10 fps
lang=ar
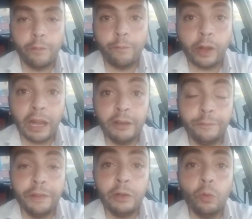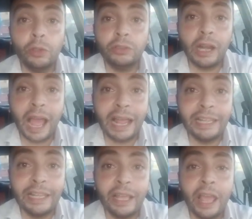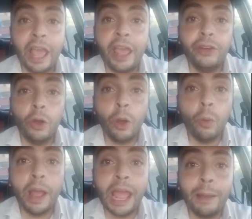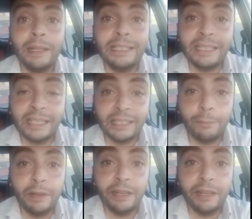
فراح للفيل واقترح عليه ان هو يعمل سيستم